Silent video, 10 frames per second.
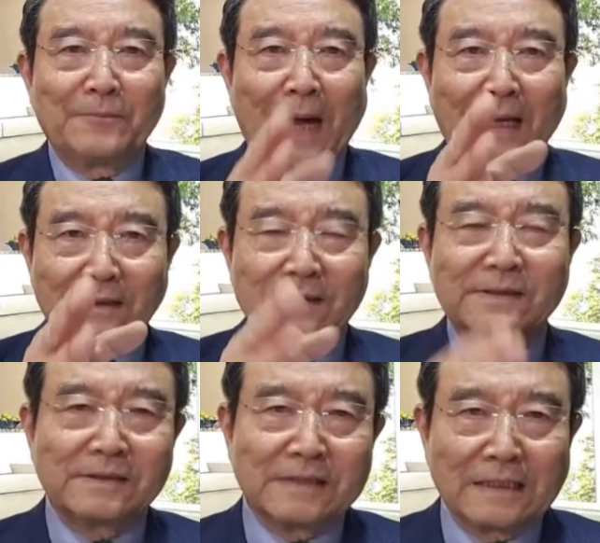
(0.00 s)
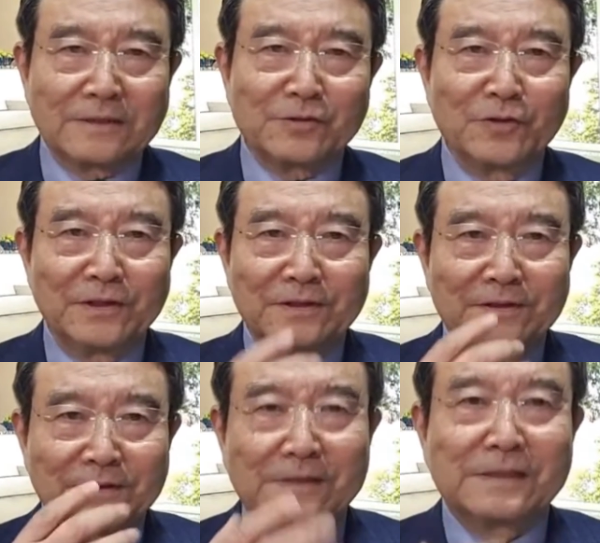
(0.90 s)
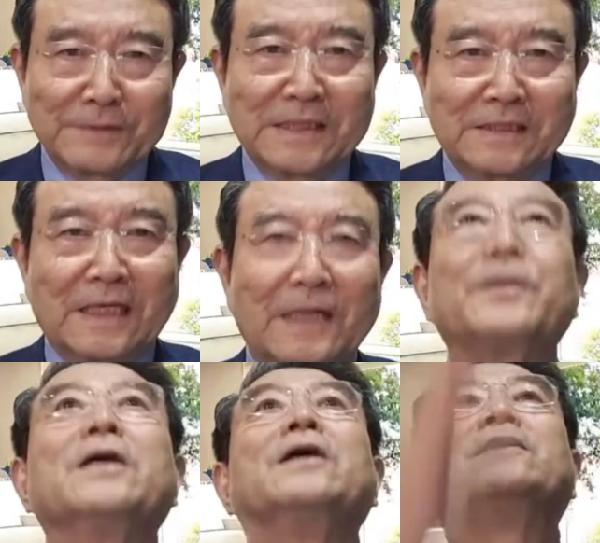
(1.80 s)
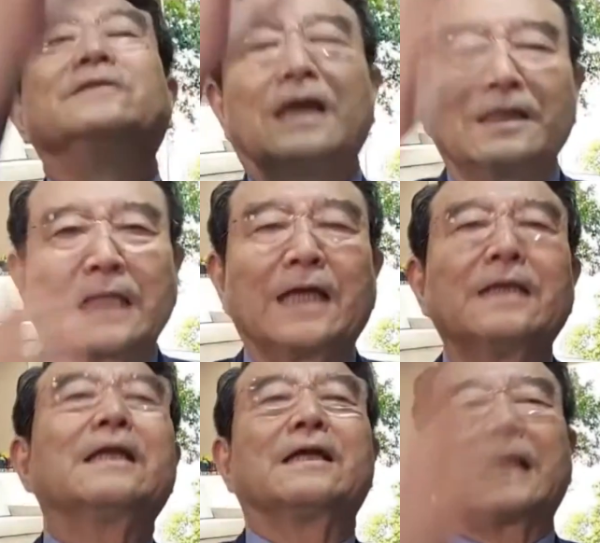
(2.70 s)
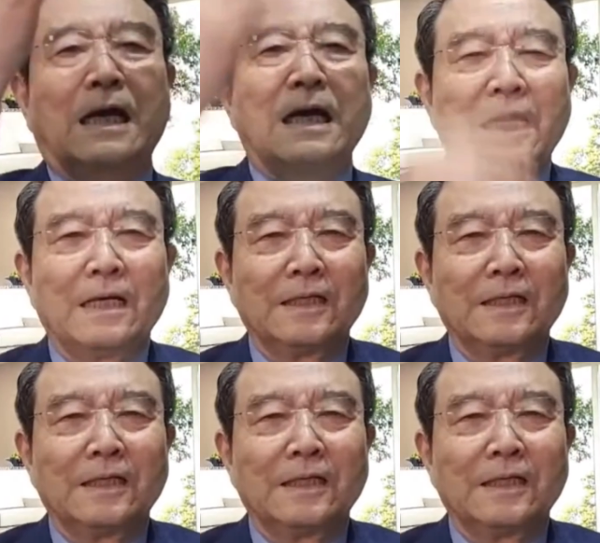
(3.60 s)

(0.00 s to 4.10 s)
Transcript: 바이러스를 가지고 있는 그, 그 사람이 그날 당일날 가,